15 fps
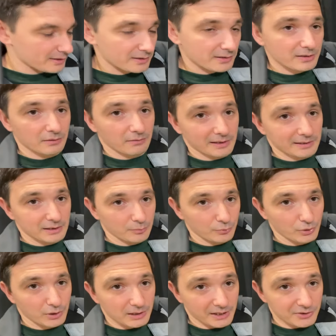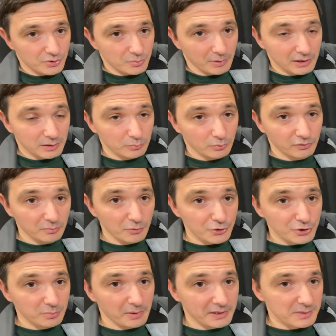сливать намного раньше, поэтому вы
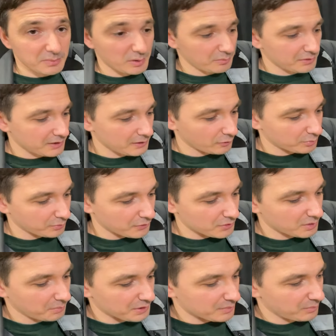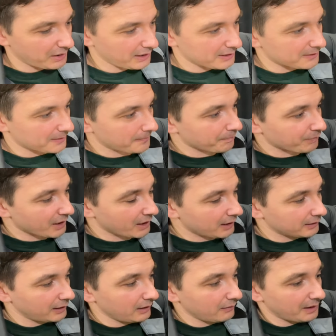можете поэкспериментировать, просто посмотреть,
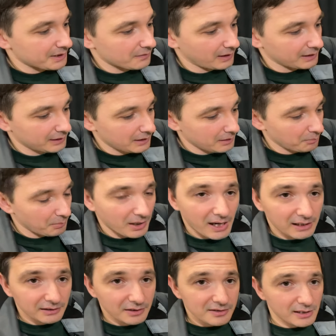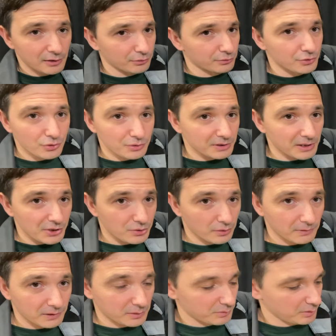наливать воды, пока она не сольет, ничего страшного в
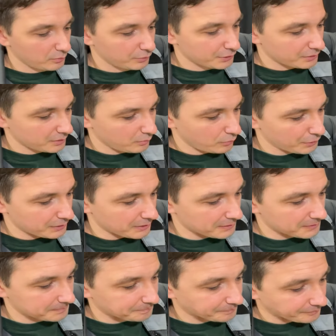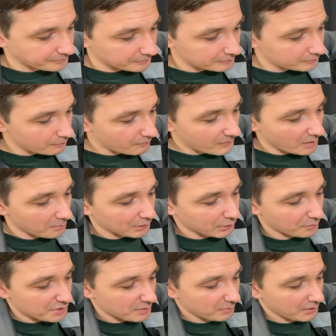этом не будет, не бойтесь
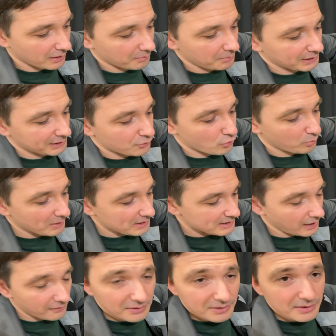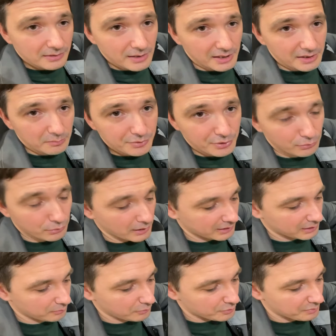потом себе меточку поставить, как-нибудь
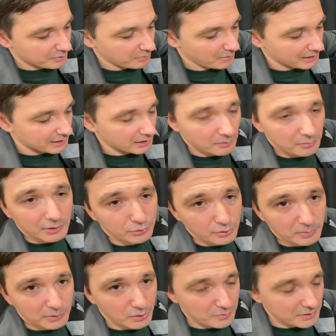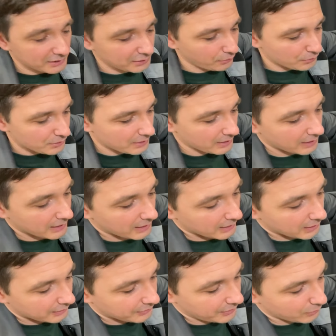аккуратно, может быть, маркером, который потом сотрется,
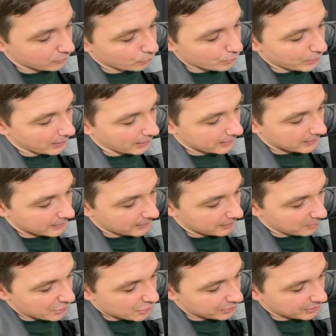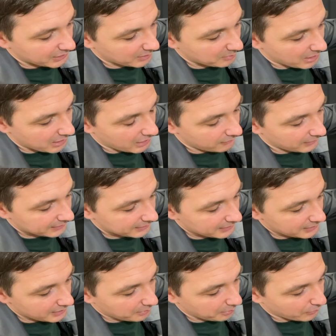докуда машинка набрала воды,
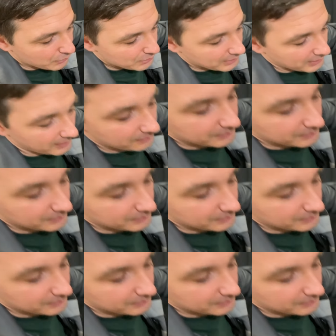и просто